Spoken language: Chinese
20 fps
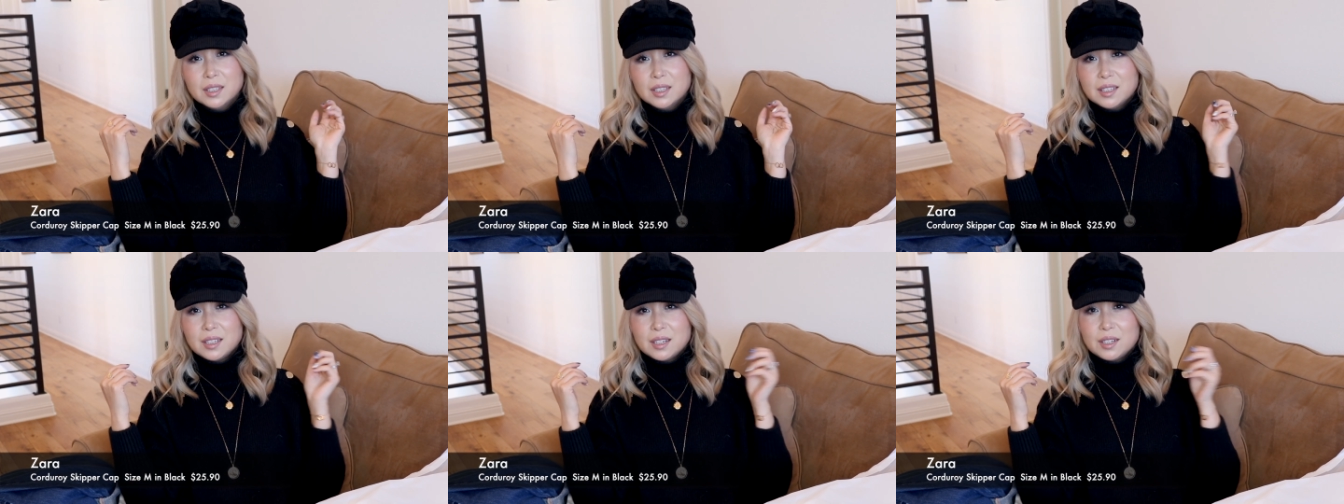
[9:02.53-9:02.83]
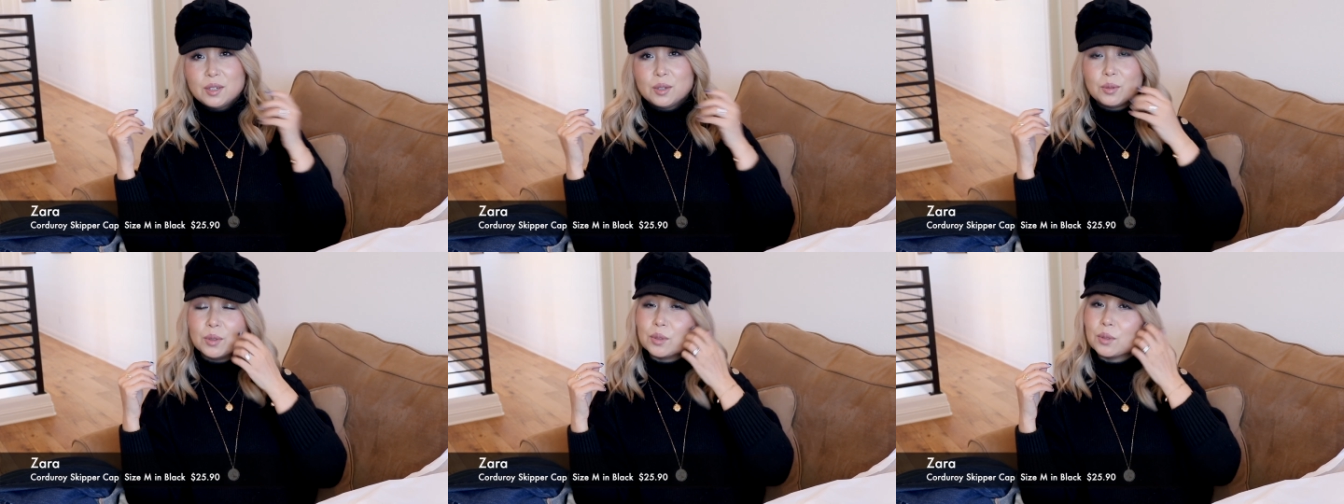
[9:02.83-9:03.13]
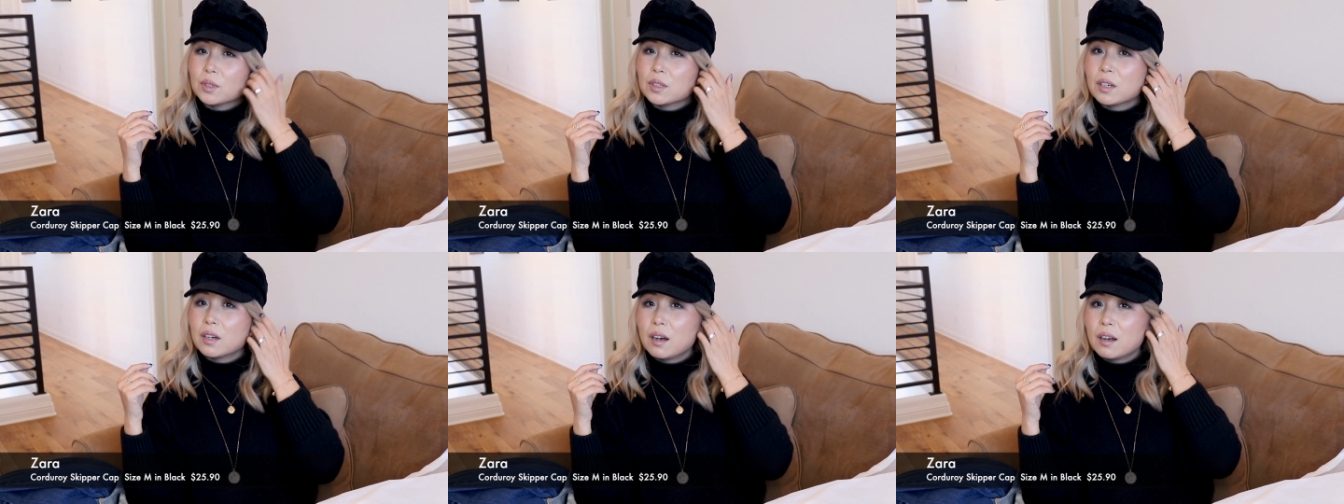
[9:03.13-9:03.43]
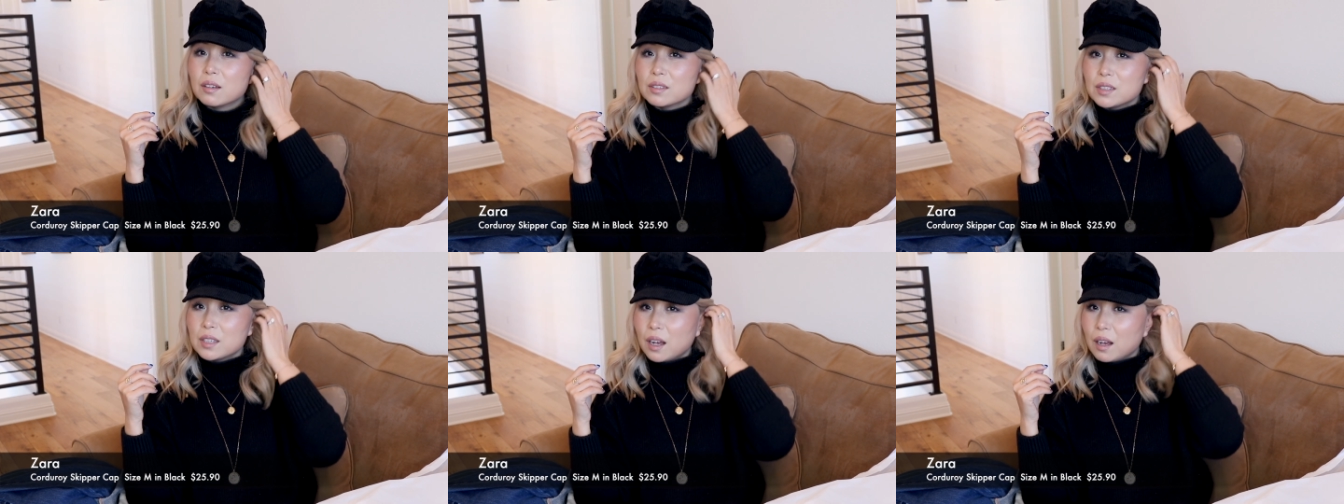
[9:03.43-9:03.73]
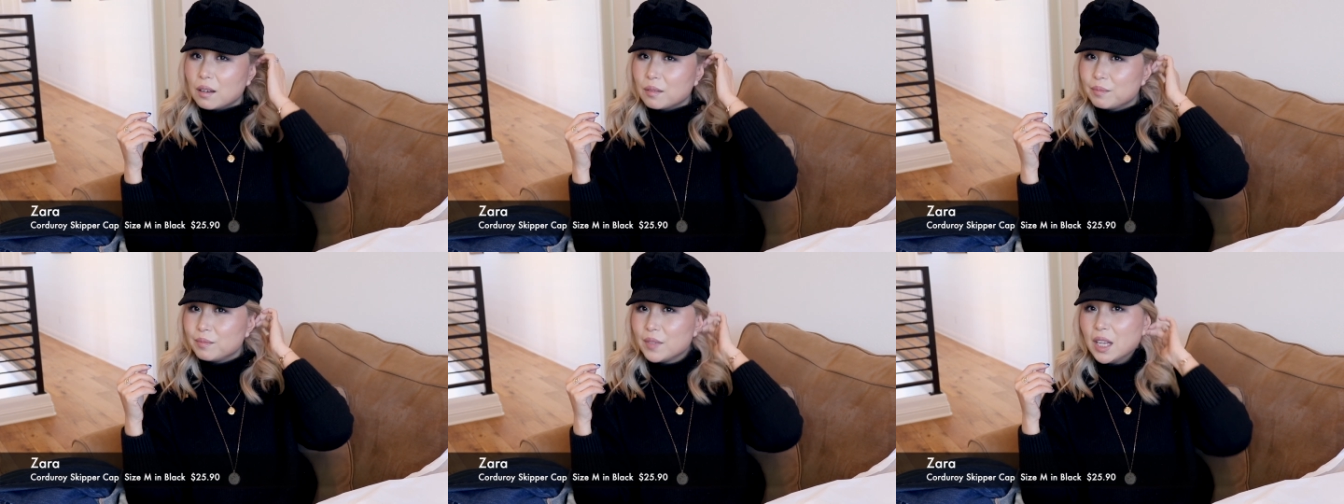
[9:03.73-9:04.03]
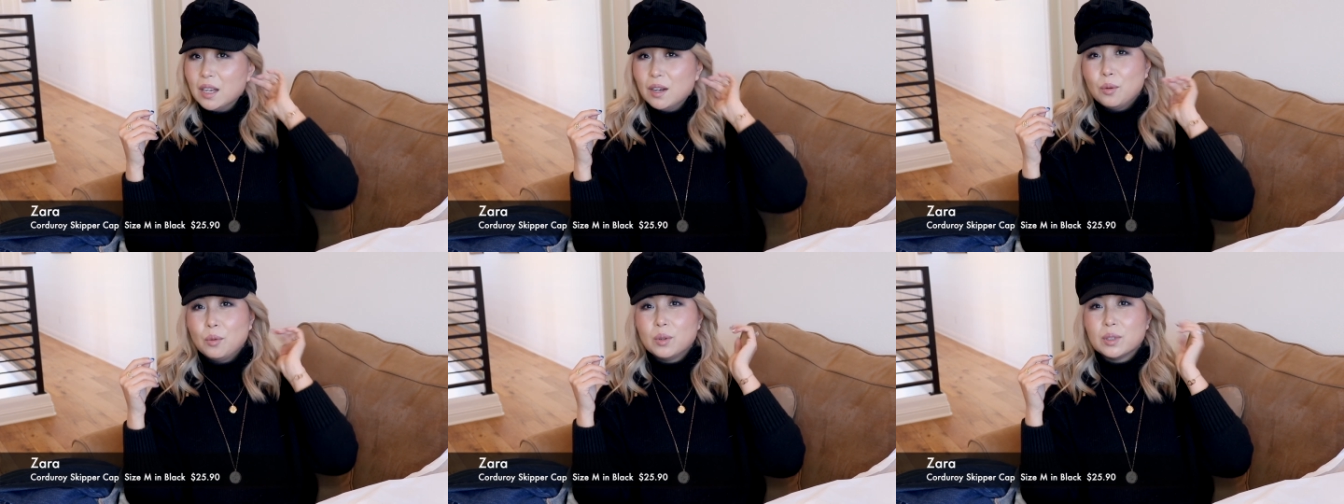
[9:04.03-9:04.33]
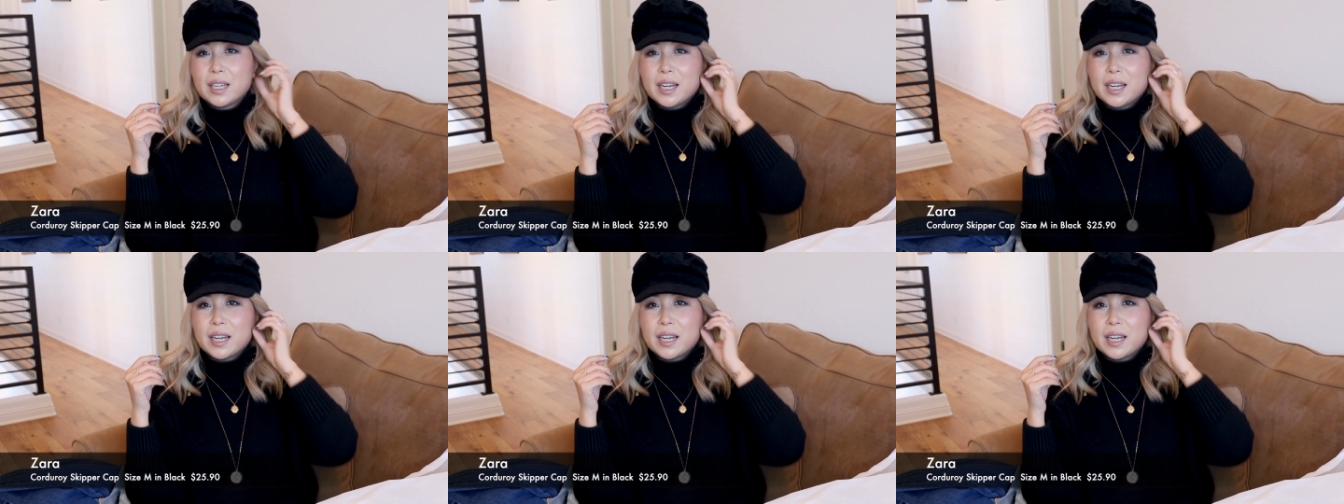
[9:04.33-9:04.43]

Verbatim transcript: 但是我觉得好像我